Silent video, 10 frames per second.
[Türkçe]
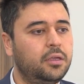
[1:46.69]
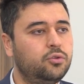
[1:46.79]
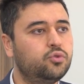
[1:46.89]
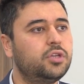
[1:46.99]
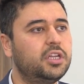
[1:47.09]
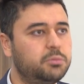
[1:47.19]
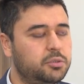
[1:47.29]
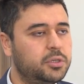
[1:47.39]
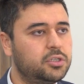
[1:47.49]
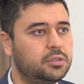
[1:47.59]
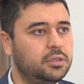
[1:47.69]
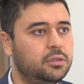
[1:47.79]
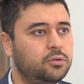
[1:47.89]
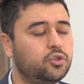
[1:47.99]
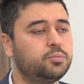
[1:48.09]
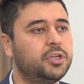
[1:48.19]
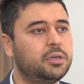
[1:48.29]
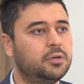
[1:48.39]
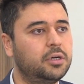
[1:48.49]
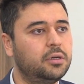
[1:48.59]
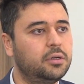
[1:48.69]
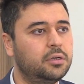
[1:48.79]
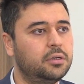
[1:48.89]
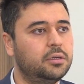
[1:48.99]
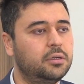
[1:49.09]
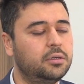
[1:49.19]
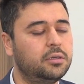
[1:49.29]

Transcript: %75'ini Dosmeram'a e,